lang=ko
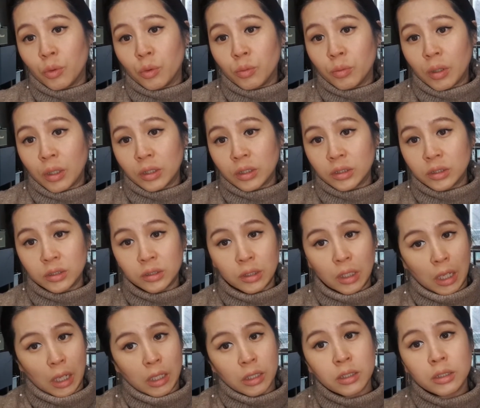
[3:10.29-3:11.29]
공부하기
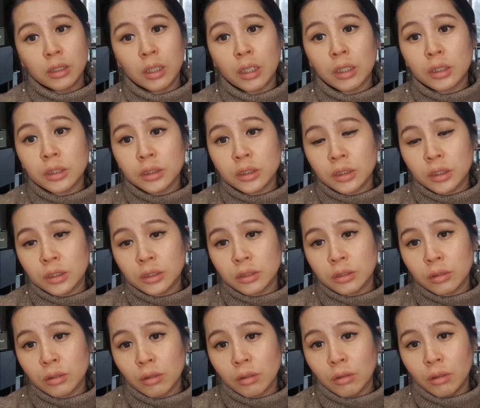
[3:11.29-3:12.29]
싫은데 애들은 하기
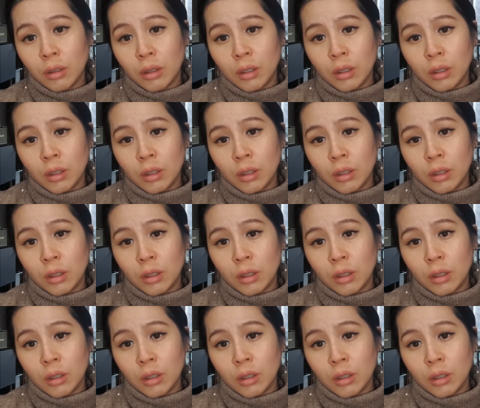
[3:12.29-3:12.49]
싫겠어요?